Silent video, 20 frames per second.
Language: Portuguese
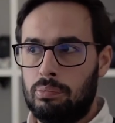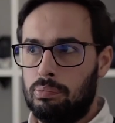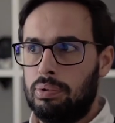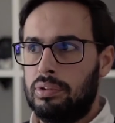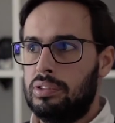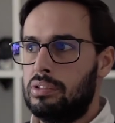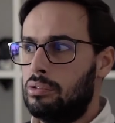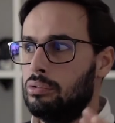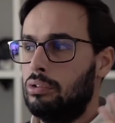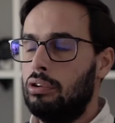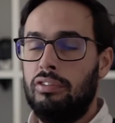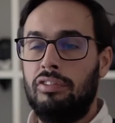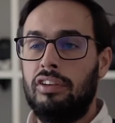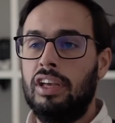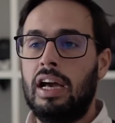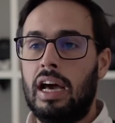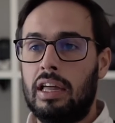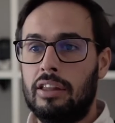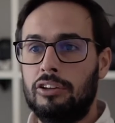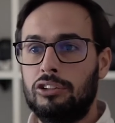
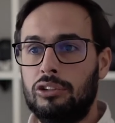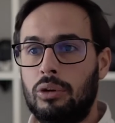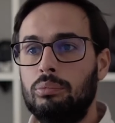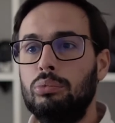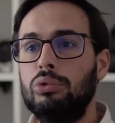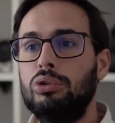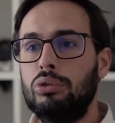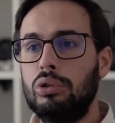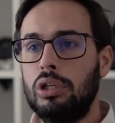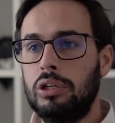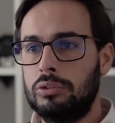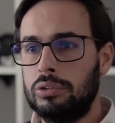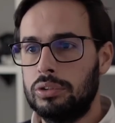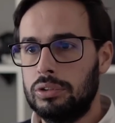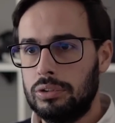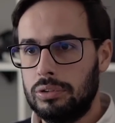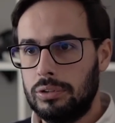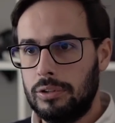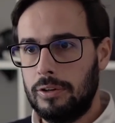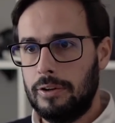personificadas como judeus.
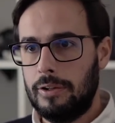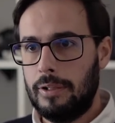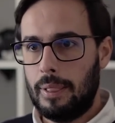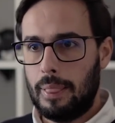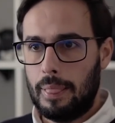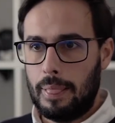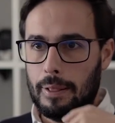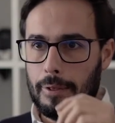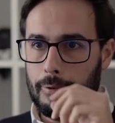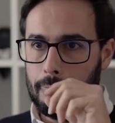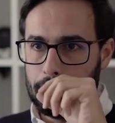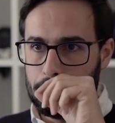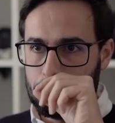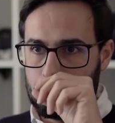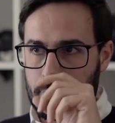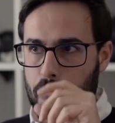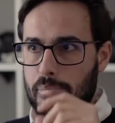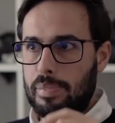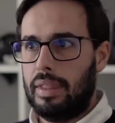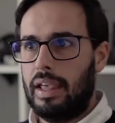
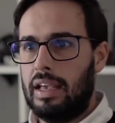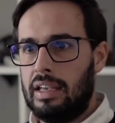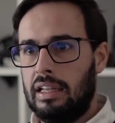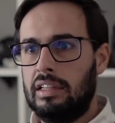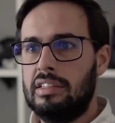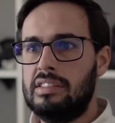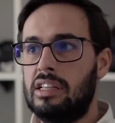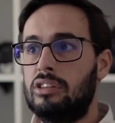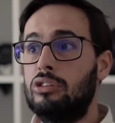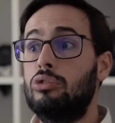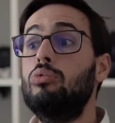E a dizer,